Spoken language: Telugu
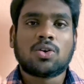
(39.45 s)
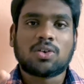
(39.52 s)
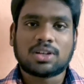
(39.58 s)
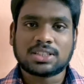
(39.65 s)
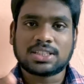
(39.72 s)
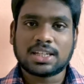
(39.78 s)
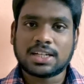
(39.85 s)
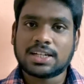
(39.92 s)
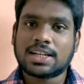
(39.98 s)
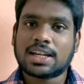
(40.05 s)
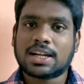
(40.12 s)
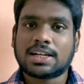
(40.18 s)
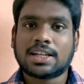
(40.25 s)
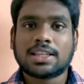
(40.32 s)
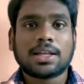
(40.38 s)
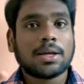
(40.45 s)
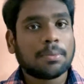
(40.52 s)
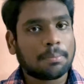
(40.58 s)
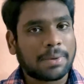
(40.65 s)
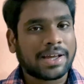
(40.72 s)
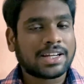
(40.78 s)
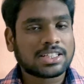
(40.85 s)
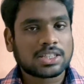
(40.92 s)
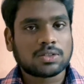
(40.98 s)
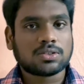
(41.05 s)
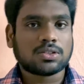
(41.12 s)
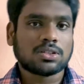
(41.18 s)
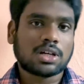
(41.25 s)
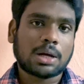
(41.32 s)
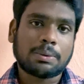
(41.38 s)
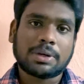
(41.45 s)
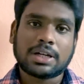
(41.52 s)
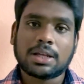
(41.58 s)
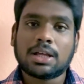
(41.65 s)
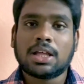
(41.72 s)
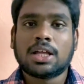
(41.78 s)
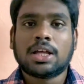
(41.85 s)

ఒక సిలిండర్ అనేది మైనస్ అవుతుంది కాబట్టి